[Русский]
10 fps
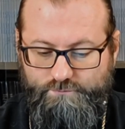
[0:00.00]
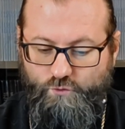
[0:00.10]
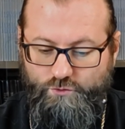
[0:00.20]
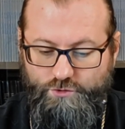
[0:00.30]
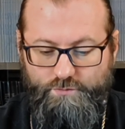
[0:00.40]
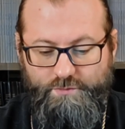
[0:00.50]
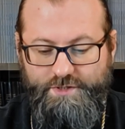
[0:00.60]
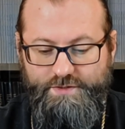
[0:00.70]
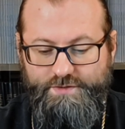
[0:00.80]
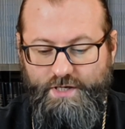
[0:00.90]
тоже мы
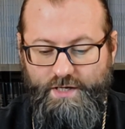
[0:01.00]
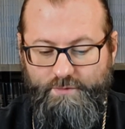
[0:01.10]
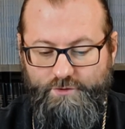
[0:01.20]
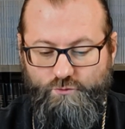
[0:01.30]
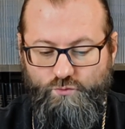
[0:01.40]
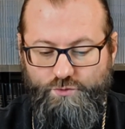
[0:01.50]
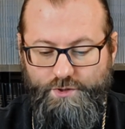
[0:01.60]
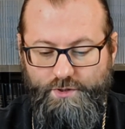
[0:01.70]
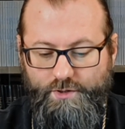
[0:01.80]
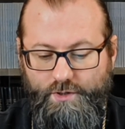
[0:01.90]
не знаем,
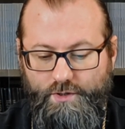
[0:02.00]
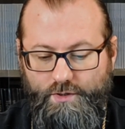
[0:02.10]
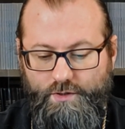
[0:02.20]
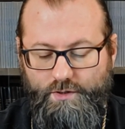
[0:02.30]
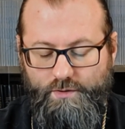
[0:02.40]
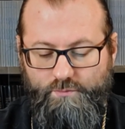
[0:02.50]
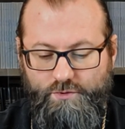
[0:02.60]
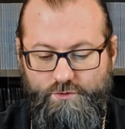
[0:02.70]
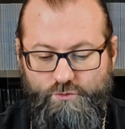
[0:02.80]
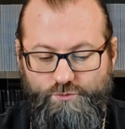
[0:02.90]
откуда э,
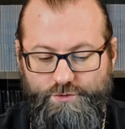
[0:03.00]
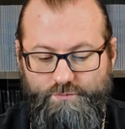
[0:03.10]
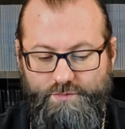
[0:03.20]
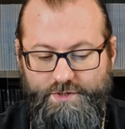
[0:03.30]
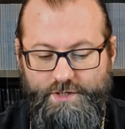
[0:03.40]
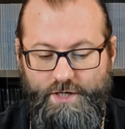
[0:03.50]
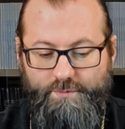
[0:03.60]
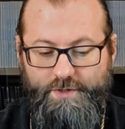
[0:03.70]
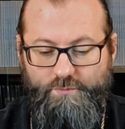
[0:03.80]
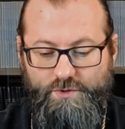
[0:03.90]
был родом и как
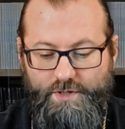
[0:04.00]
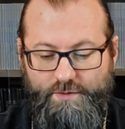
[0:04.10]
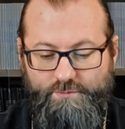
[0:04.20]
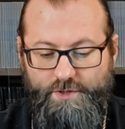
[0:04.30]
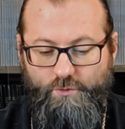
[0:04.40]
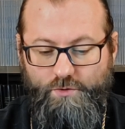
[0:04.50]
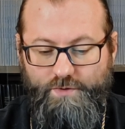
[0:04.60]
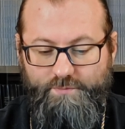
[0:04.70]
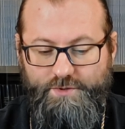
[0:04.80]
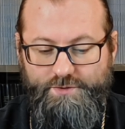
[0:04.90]
прибыл Иоанн Пророк
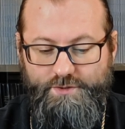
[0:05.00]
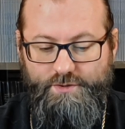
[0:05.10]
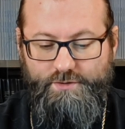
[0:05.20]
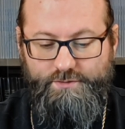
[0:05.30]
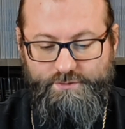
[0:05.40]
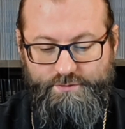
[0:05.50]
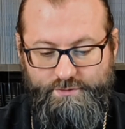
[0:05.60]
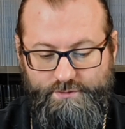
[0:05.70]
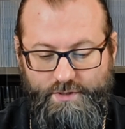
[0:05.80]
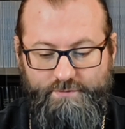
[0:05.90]
в обитель
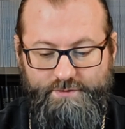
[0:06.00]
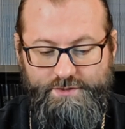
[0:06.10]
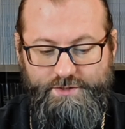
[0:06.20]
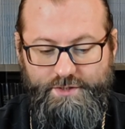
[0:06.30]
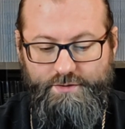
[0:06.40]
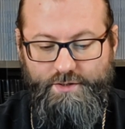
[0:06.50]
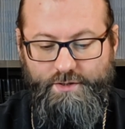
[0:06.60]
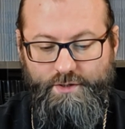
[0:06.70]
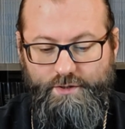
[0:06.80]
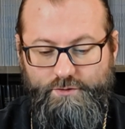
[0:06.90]
Авы
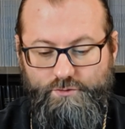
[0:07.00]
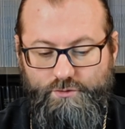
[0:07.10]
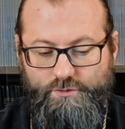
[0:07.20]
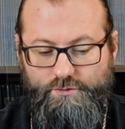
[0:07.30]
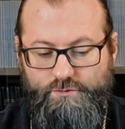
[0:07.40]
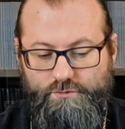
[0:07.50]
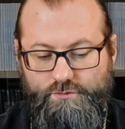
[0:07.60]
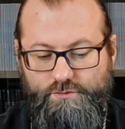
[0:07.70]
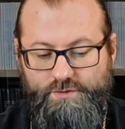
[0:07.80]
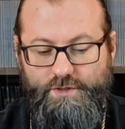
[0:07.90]
Серида,
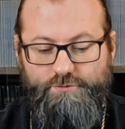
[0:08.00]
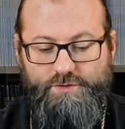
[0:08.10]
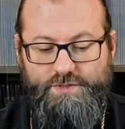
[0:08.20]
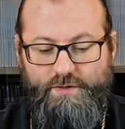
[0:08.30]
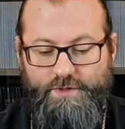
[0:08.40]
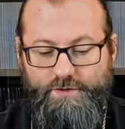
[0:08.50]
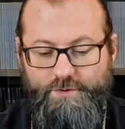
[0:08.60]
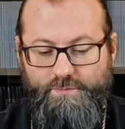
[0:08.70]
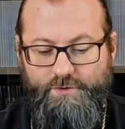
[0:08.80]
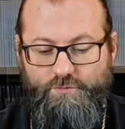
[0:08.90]
но, следуя наставлениям
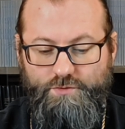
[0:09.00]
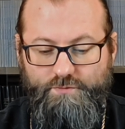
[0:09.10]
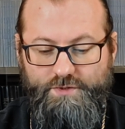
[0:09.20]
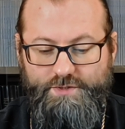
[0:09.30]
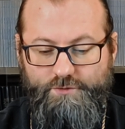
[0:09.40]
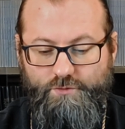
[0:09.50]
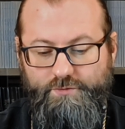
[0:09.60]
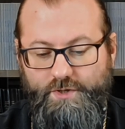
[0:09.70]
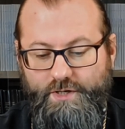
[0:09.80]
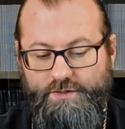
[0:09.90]
преподобного
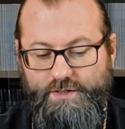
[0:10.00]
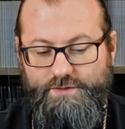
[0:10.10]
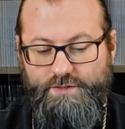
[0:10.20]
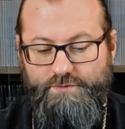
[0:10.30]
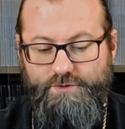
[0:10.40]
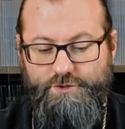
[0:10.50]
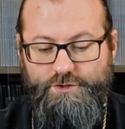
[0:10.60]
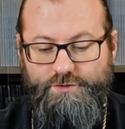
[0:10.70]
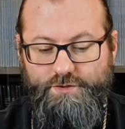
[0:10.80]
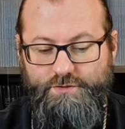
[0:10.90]
Варсонофия, Иоанн достиг
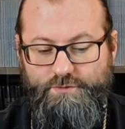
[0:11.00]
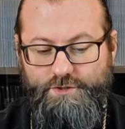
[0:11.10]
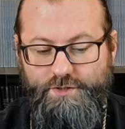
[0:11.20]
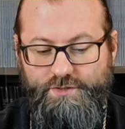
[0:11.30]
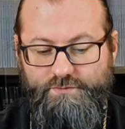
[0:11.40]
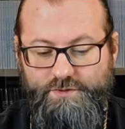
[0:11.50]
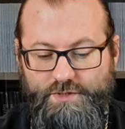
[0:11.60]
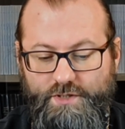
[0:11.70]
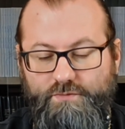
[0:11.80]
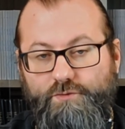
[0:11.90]
вершины совершенства и
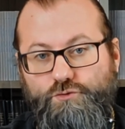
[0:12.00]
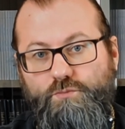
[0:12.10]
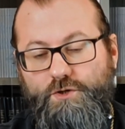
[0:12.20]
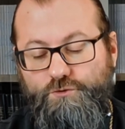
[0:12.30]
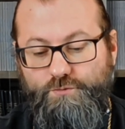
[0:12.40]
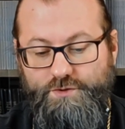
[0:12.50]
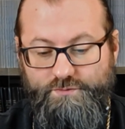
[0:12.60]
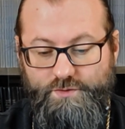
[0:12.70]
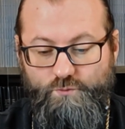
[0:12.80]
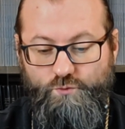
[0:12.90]
стал во всем подобен
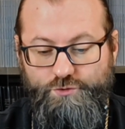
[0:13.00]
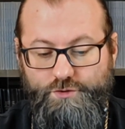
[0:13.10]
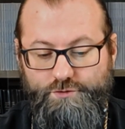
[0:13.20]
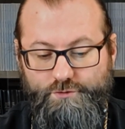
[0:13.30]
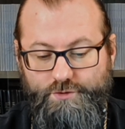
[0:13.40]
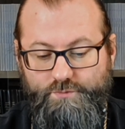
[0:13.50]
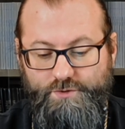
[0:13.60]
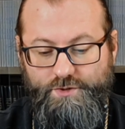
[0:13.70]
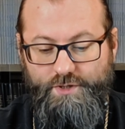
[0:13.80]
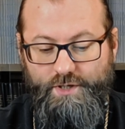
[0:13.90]
своему учителю.
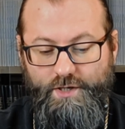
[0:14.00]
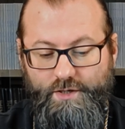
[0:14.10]
Именно